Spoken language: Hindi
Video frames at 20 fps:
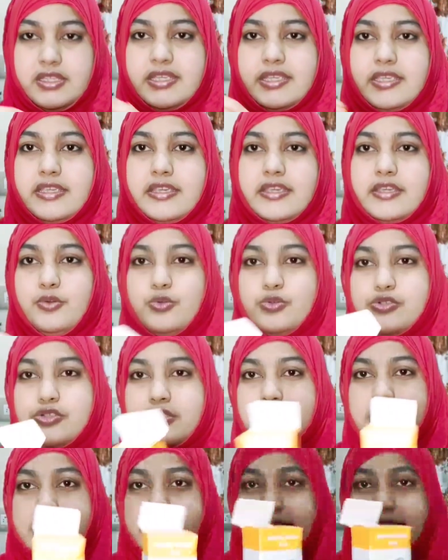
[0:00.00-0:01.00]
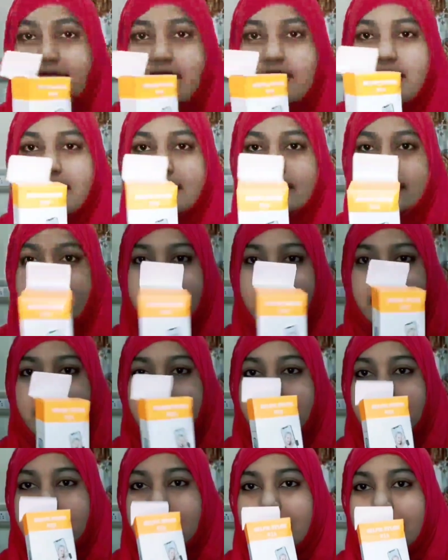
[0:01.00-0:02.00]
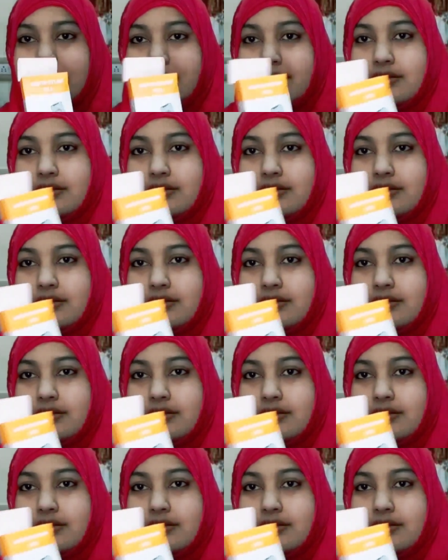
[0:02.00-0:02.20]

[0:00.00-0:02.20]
देखिए कुछ इस तरह से है